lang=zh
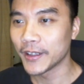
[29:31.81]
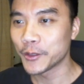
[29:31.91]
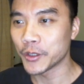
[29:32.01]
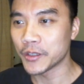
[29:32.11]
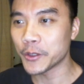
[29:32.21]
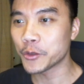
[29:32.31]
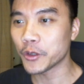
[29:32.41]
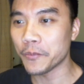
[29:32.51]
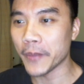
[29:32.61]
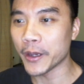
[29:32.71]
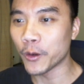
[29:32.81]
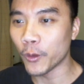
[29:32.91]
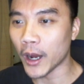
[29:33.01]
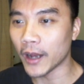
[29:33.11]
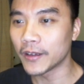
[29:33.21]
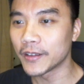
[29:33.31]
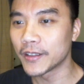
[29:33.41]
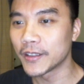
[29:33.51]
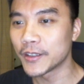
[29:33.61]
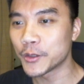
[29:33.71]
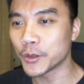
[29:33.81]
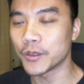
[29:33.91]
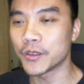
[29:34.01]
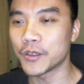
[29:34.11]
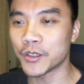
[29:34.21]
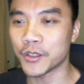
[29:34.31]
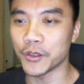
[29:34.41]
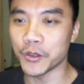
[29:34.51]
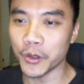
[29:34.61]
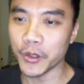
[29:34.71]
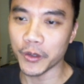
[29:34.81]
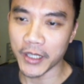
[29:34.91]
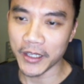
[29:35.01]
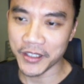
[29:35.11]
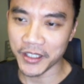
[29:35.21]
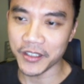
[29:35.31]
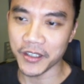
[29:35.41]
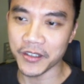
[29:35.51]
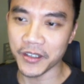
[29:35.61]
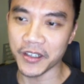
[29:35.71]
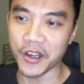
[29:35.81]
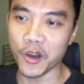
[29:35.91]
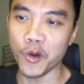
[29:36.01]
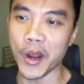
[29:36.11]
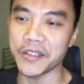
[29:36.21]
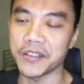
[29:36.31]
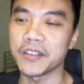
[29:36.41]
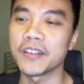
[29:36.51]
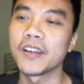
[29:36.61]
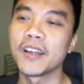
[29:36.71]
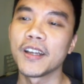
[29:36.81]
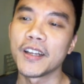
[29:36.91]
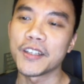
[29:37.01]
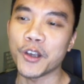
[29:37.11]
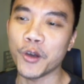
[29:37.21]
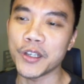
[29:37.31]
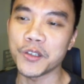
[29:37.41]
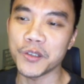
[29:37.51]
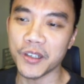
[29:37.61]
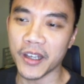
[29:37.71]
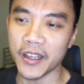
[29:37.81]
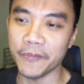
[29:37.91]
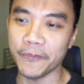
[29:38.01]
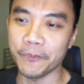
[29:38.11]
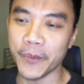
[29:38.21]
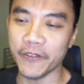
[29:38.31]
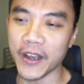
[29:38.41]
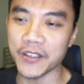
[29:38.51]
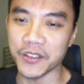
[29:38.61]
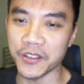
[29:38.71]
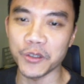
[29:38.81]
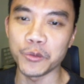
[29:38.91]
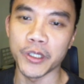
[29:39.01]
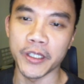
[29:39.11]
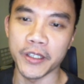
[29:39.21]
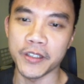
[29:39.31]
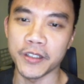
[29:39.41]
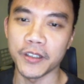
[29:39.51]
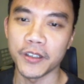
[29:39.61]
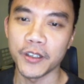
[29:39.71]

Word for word: 所以这边说的美国啊，就始终有在进行这一个 quest，quest 就是可以被翻译成任务的意思。